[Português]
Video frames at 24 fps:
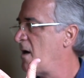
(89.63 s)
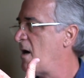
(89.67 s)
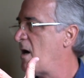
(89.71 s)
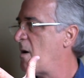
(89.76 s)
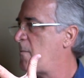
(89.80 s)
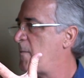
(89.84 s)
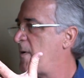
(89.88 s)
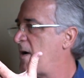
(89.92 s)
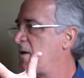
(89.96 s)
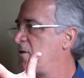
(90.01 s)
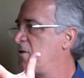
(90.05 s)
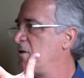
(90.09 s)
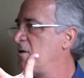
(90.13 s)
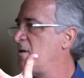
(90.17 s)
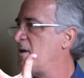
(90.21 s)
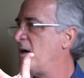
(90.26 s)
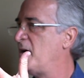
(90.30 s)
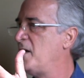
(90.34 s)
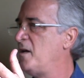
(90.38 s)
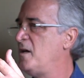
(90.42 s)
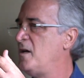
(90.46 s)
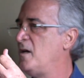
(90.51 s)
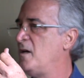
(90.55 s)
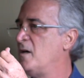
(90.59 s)
A partir
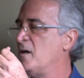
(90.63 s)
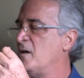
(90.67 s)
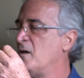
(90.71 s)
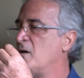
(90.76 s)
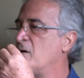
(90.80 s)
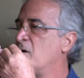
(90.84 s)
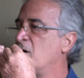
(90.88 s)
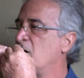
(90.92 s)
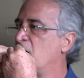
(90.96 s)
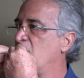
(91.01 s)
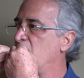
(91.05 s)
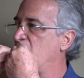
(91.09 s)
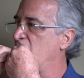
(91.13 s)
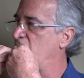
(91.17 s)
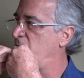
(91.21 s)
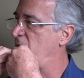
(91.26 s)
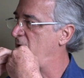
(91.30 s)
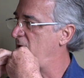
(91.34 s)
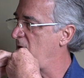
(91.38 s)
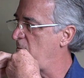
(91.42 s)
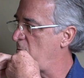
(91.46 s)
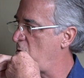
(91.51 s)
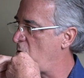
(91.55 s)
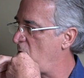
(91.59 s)
daí,
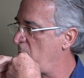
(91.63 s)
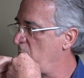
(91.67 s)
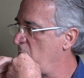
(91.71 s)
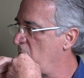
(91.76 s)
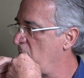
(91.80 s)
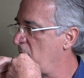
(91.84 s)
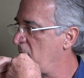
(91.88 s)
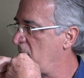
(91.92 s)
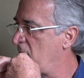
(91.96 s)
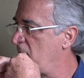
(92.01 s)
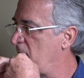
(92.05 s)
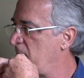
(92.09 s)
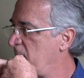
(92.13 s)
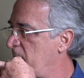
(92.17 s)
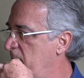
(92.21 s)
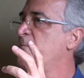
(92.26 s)
levar a mão à boca,